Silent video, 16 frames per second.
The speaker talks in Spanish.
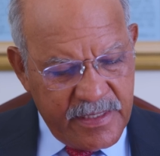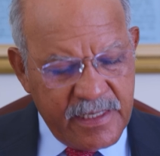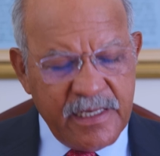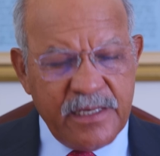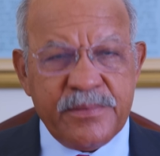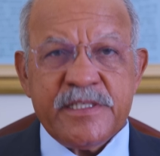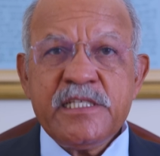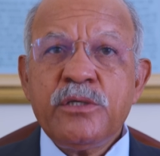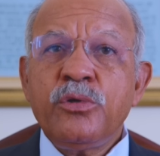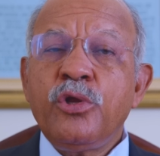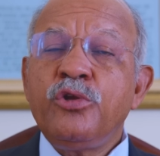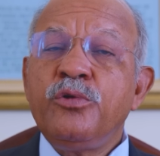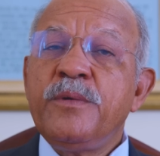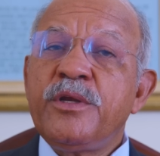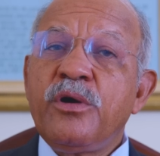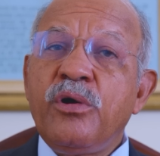Y en el
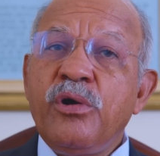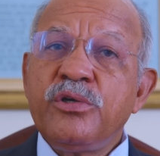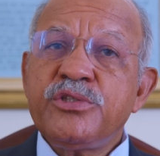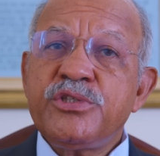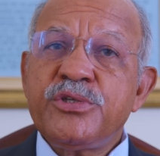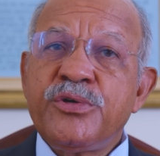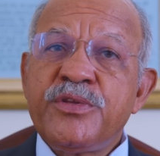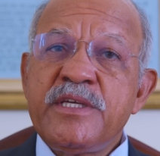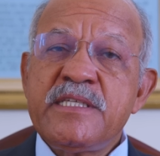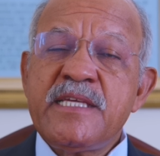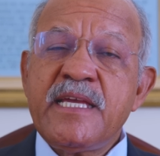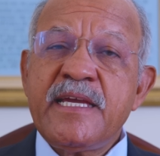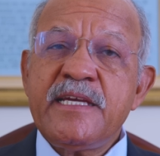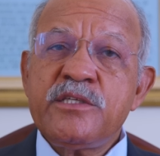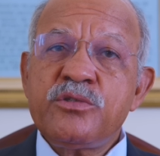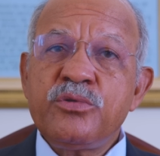versículo número 8
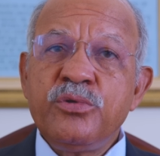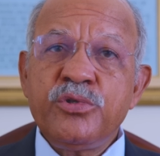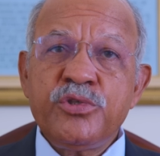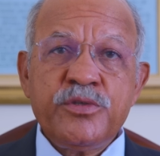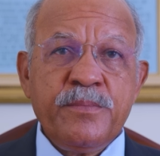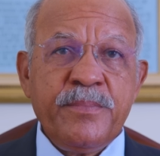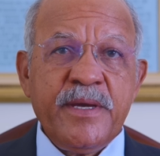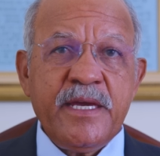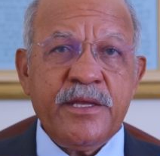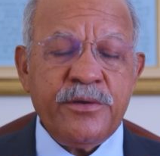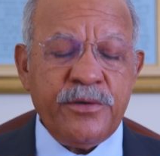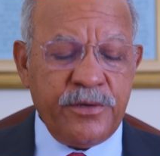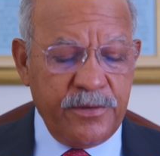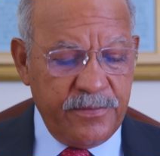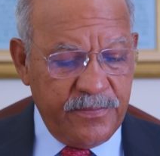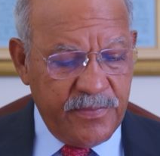dice Jesús,
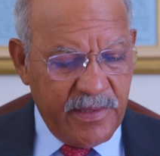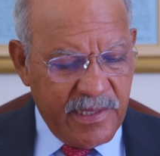pero